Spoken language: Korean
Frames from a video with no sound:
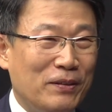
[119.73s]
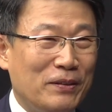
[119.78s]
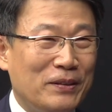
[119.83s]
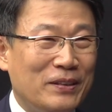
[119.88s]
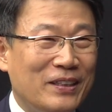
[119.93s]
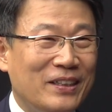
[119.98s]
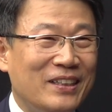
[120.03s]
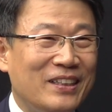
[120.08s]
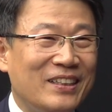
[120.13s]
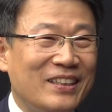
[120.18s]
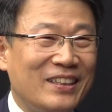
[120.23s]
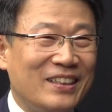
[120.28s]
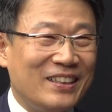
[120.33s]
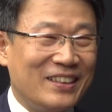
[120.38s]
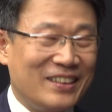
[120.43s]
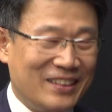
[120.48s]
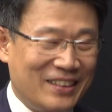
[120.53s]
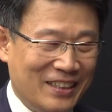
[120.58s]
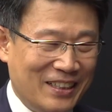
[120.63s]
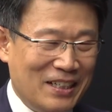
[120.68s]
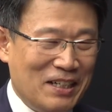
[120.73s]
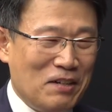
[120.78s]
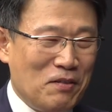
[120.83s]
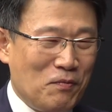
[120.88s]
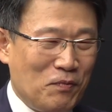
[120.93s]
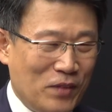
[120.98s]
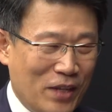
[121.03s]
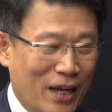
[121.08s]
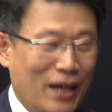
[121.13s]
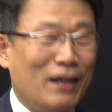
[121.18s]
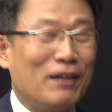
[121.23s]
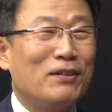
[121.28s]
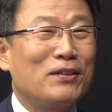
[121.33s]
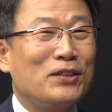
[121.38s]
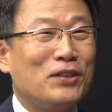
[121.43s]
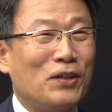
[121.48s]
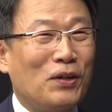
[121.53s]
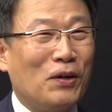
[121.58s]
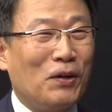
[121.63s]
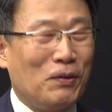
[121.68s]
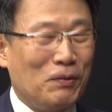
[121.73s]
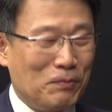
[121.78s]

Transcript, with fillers: 잊어버렸네 중고등학교 때 배운. 네, 그렇죠.